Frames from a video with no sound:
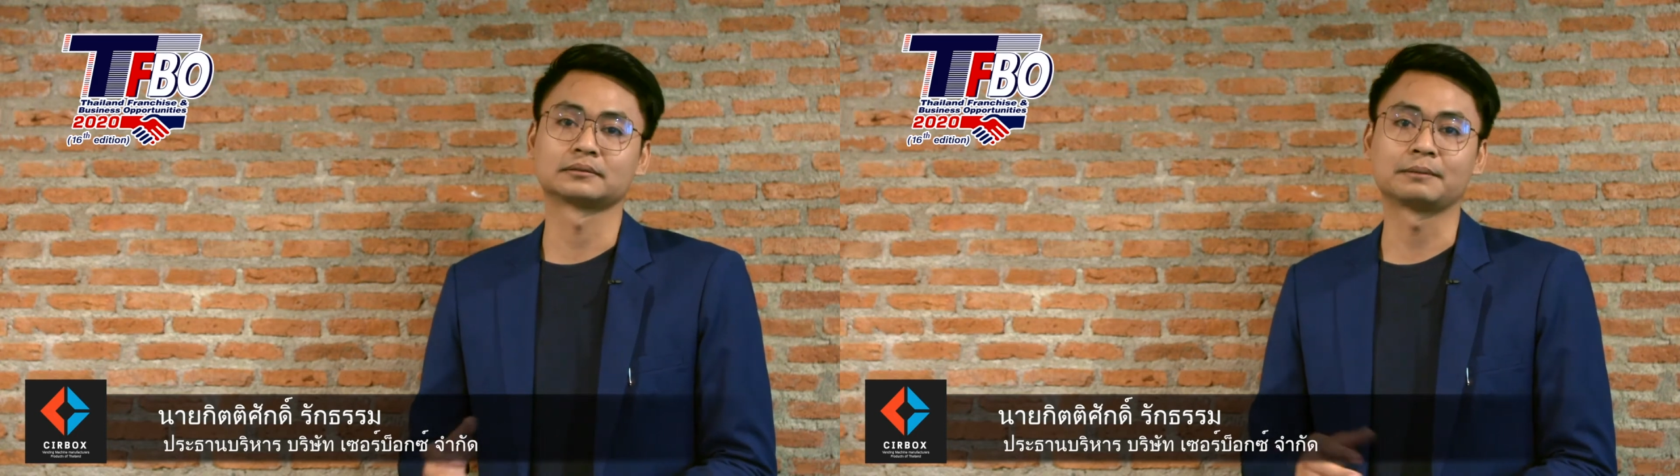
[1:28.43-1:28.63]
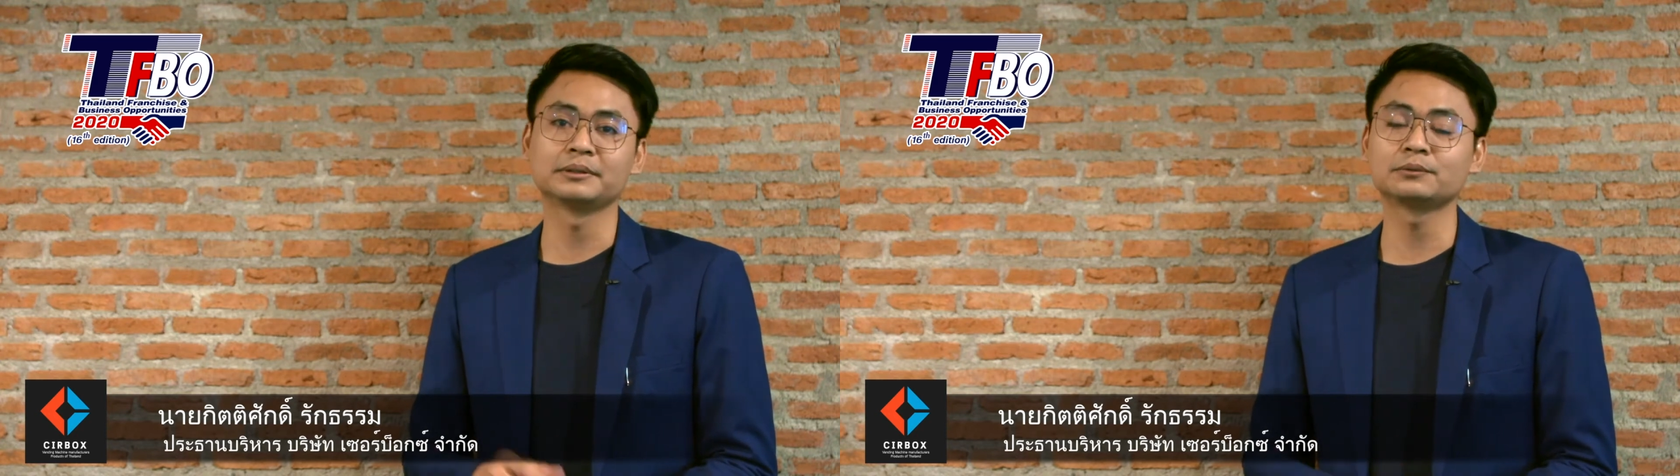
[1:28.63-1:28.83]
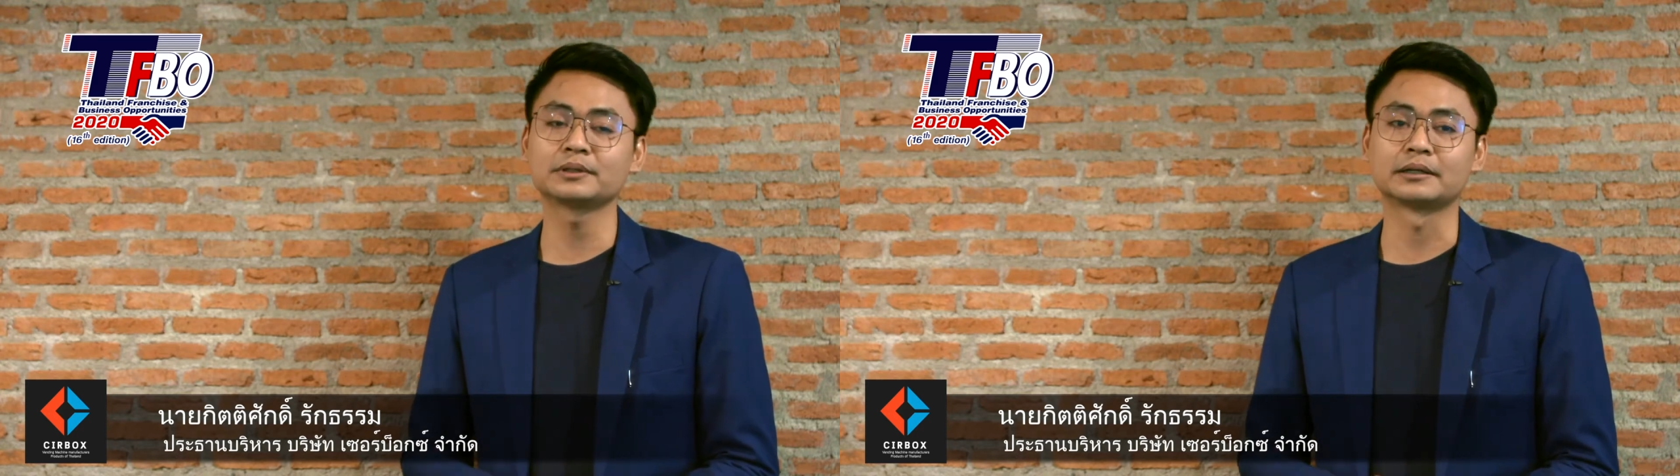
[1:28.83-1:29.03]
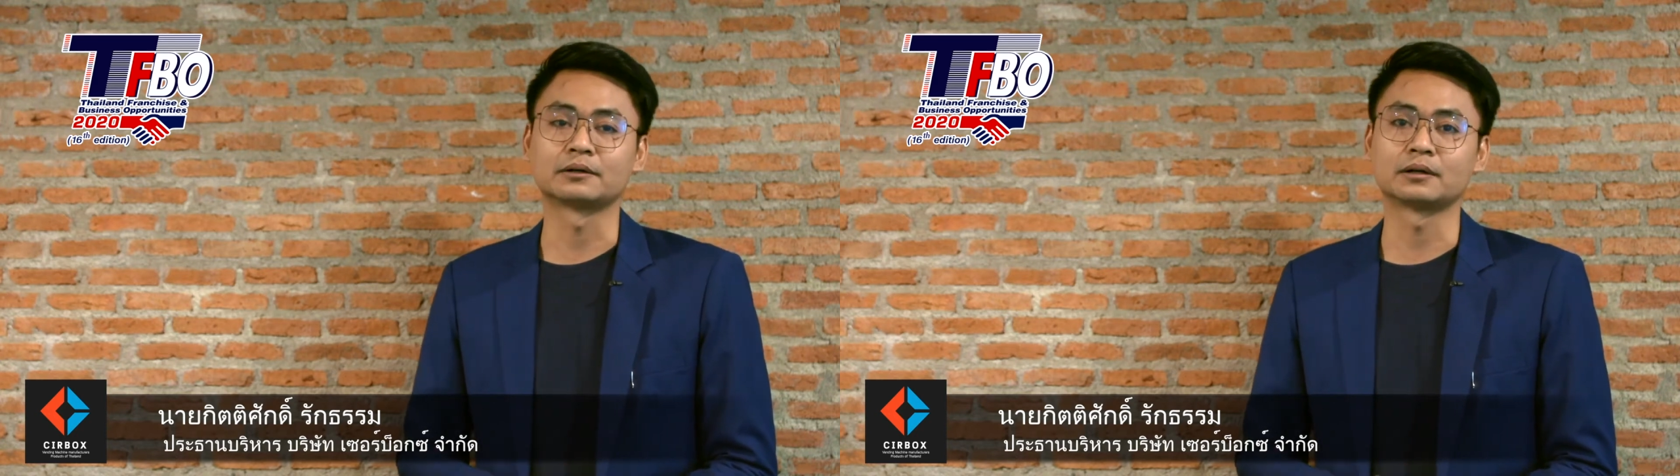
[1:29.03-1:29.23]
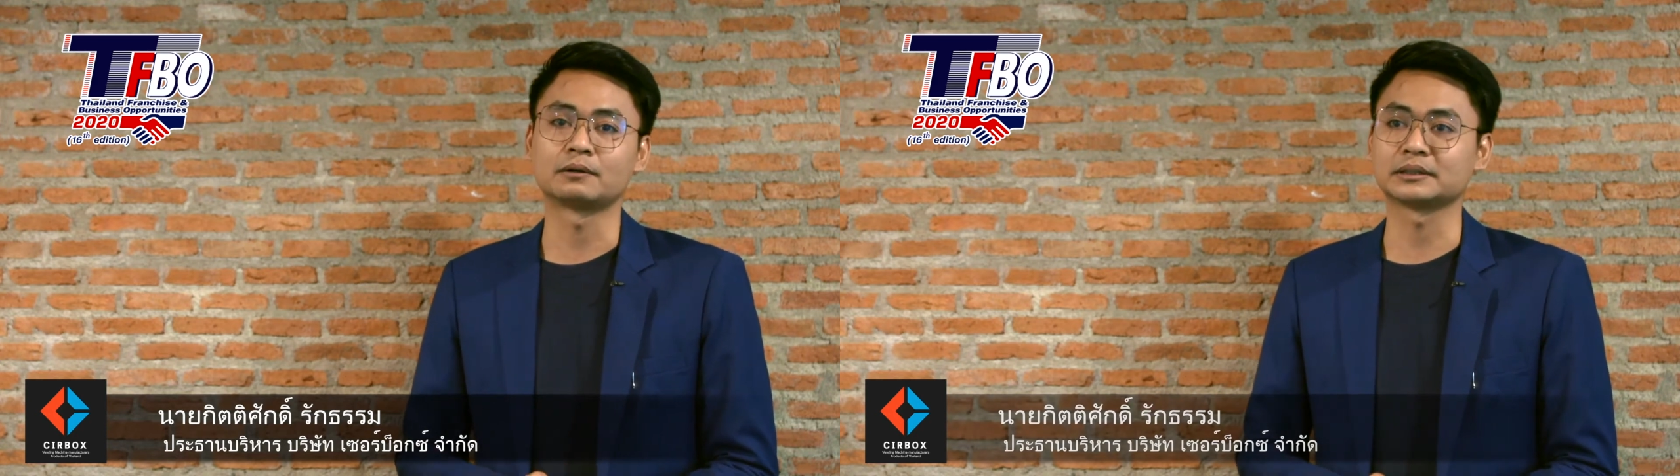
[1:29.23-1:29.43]
ทำให้ธุรกิจ
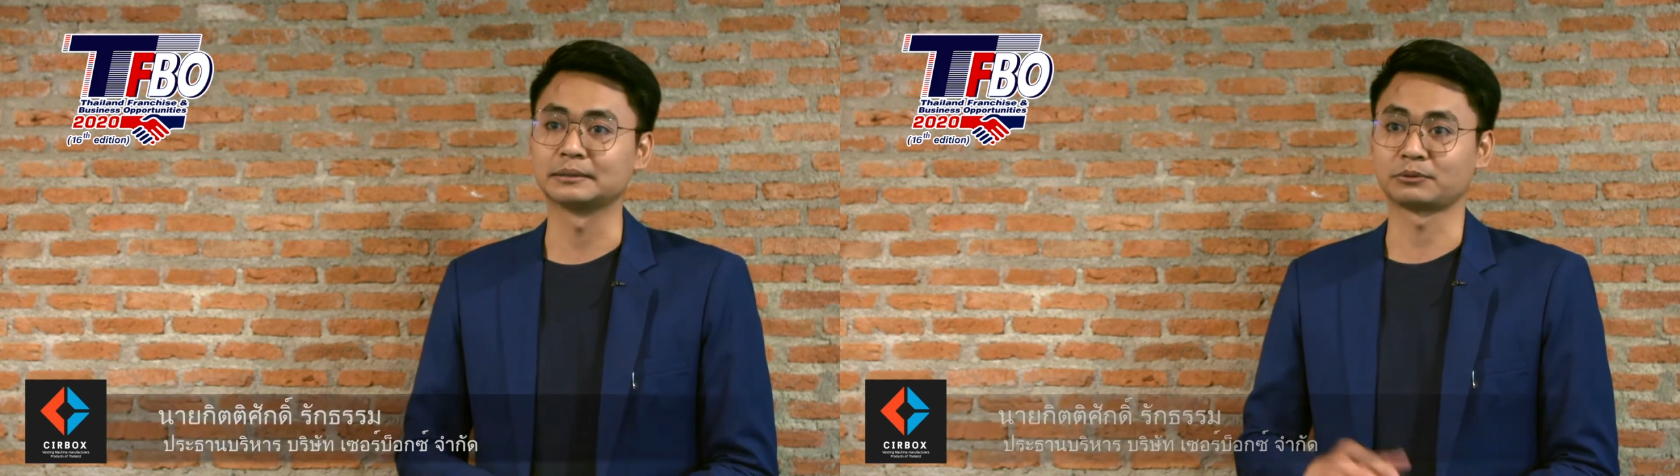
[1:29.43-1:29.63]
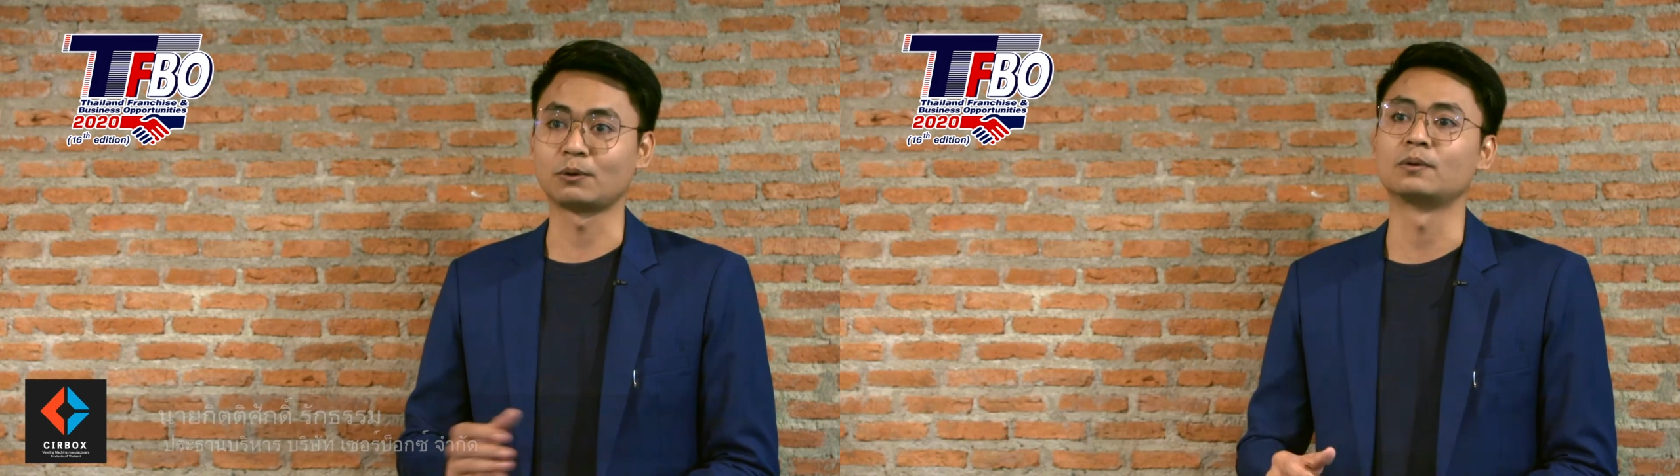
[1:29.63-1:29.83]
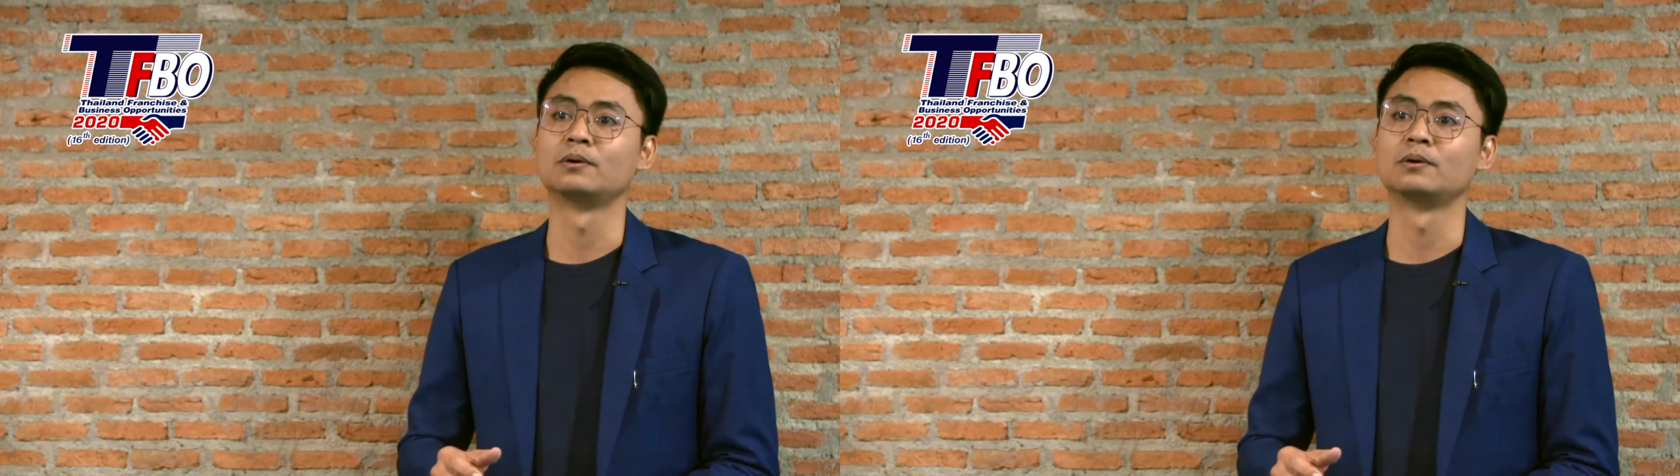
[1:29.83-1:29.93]
ของเราเติบโต